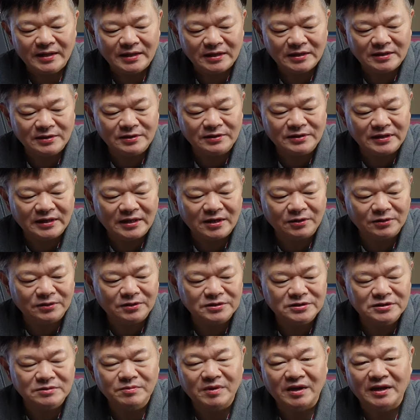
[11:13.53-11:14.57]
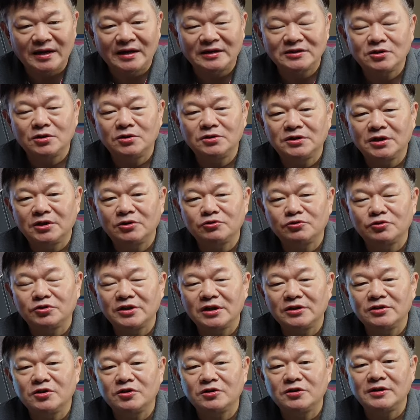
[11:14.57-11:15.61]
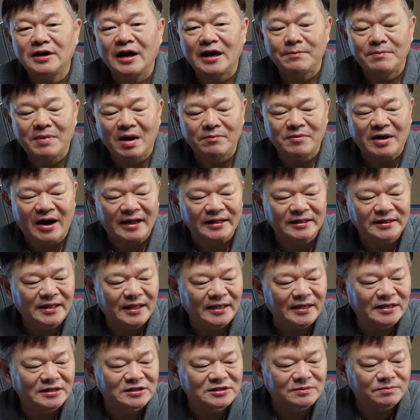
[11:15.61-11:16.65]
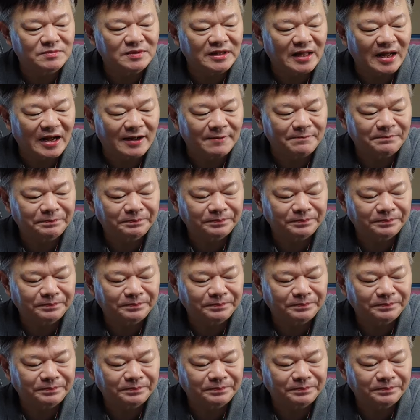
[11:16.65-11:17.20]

그러니까 어떻습니까? 절대로 주택연금 가입하면 안 되겠습니다.